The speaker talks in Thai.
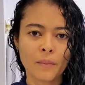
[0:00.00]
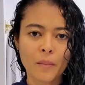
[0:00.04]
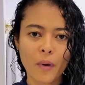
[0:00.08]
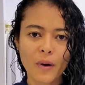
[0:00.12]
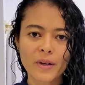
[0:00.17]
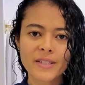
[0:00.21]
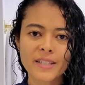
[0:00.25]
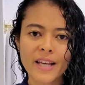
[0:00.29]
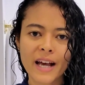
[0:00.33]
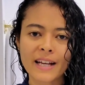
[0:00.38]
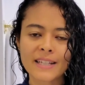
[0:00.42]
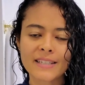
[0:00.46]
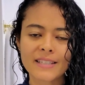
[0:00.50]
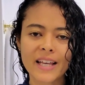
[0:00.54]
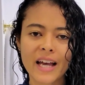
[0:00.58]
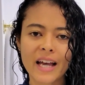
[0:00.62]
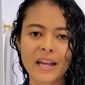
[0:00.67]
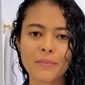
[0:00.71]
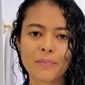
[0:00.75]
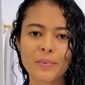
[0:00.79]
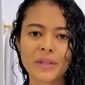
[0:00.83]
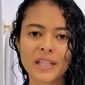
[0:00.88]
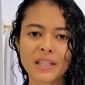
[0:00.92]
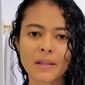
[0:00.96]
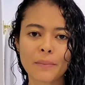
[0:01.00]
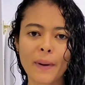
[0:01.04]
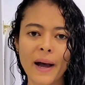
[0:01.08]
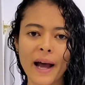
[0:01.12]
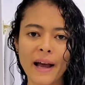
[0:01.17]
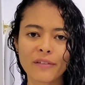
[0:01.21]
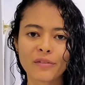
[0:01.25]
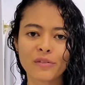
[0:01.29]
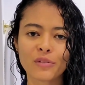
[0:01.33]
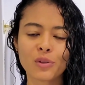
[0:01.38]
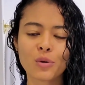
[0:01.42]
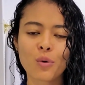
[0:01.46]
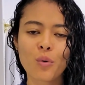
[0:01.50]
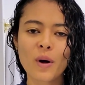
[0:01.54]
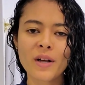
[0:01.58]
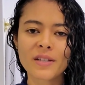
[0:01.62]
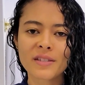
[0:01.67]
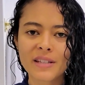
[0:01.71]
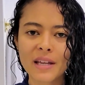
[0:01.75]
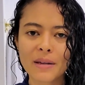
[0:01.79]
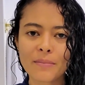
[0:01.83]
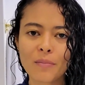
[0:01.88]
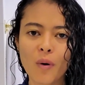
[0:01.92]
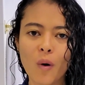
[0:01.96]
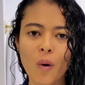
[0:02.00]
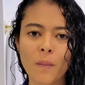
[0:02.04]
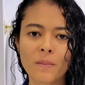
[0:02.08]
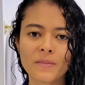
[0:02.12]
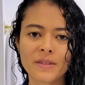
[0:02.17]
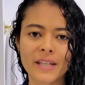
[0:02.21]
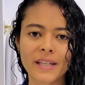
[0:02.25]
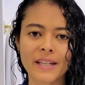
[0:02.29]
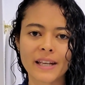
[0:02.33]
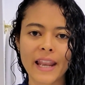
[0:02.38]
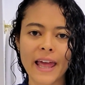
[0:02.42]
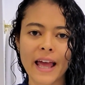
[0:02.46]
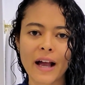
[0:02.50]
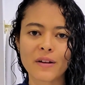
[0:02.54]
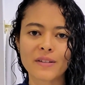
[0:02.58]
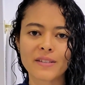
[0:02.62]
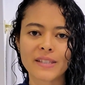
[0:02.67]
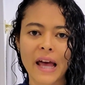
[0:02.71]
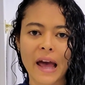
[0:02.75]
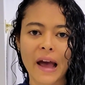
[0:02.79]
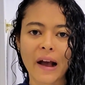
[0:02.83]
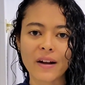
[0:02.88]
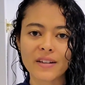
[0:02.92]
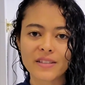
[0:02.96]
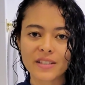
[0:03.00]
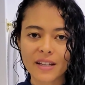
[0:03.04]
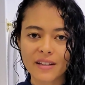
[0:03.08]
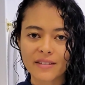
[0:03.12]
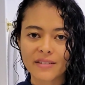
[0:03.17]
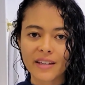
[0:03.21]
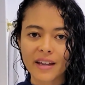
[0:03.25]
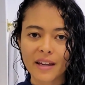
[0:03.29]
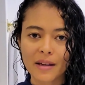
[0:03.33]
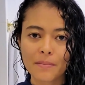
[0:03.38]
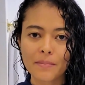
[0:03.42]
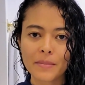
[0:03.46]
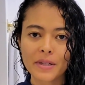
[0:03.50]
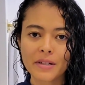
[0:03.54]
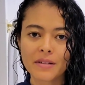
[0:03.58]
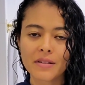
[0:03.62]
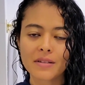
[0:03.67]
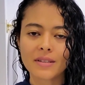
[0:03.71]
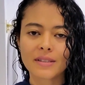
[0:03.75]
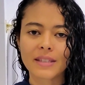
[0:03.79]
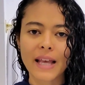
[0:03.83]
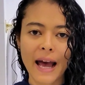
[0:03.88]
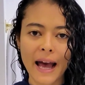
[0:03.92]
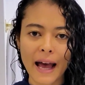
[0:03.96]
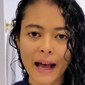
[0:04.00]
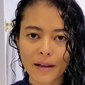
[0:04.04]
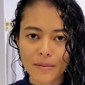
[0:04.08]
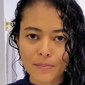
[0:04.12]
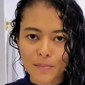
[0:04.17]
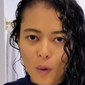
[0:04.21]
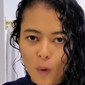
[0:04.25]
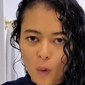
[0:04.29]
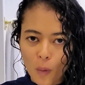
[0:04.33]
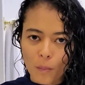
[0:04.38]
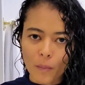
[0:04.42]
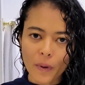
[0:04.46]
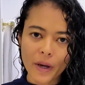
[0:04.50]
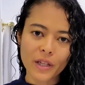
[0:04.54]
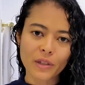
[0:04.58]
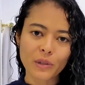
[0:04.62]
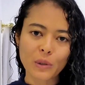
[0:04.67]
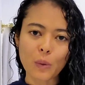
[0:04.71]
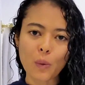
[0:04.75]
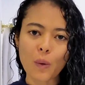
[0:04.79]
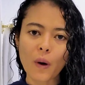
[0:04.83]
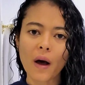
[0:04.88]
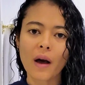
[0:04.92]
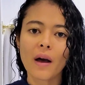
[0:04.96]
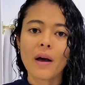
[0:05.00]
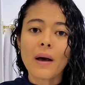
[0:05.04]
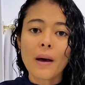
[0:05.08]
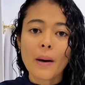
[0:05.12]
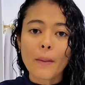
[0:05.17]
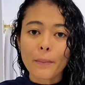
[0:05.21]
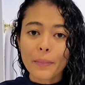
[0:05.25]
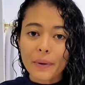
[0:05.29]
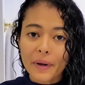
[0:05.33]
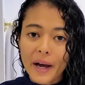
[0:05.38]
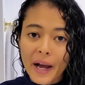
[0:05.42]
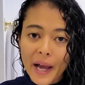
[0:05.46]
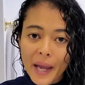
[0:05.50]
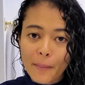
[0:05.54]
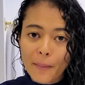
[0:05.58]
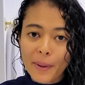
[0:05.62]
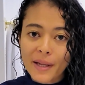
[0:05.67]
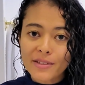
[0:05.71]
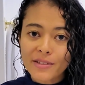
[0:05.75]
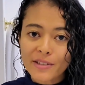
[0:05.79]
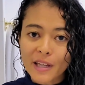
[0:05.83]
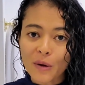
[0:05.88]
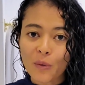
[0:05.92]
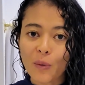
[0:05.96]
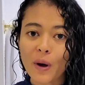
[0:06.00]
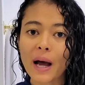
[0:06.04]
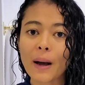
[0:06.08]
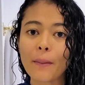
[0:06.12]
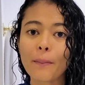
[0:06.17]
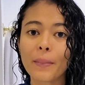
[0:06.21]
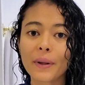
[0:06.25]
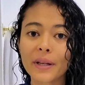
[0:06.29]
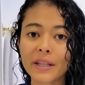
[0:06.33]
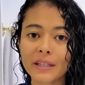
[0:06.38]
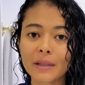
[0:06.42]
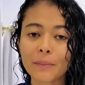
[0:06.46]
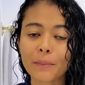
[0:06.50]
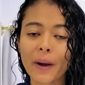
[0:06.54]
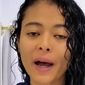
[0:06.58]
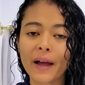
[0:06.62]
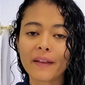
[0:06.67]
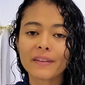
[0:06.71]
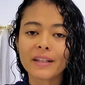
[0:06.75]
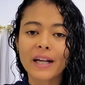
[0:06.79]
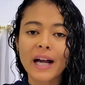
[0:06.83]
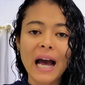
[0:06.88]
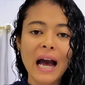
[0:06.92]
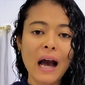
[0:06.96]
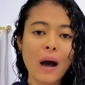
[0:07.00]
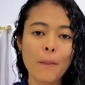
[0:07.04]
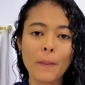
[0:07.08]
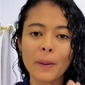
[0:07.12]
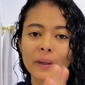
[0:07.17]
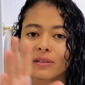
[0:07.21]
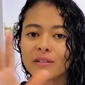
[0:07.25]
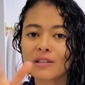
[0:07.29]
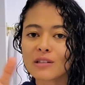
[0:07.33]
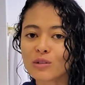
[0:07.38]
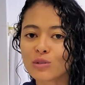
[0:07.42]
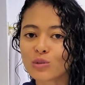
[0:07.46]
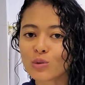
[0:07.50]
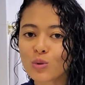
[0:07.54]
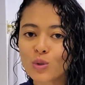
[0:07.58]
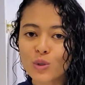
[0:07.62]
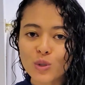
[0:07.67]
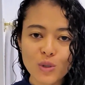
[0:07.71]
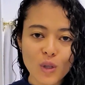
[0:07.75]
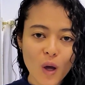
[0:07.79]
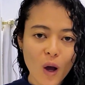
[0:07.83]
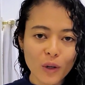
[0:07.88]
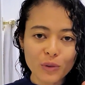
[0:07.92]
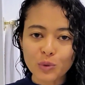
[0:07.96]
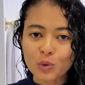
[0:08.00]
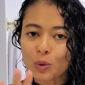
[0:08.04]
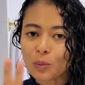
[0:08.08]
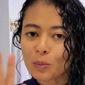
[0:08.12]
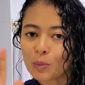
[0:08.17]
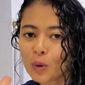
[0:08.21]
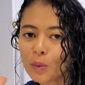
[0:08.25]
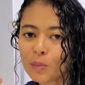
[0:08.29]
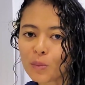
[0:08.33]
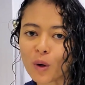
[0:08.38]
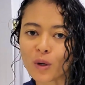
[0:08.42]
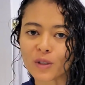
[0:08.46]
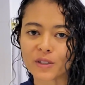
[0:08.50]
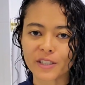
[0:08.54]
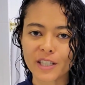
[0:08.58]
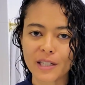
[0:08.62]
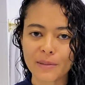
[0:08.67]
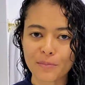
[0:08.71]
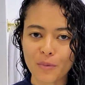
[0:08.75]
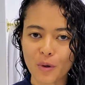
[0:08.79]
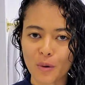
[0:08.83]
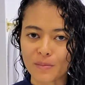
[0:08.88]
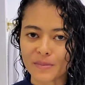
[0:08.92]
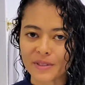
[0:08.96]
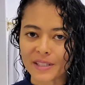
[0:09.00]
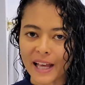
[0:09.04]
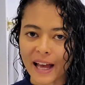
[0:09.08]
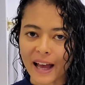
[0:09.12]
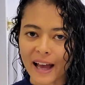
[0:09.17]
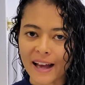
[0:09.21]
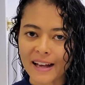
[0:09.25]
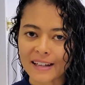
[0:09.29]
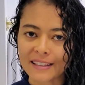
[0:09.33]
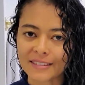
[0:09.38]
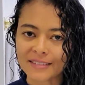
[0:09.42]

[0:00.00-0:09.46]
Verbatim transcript: พอสาใส่ผลิตภัณฑ์ทั่วเส้นผมเสร็จแล้วสาก็จะใช้มือสางผมให้ทั่ว เพื่อให้มั่นใจว่าผลิตภัณฑ์เข้าไปถึงทุกซอกทุกมุมของเส้นผมสา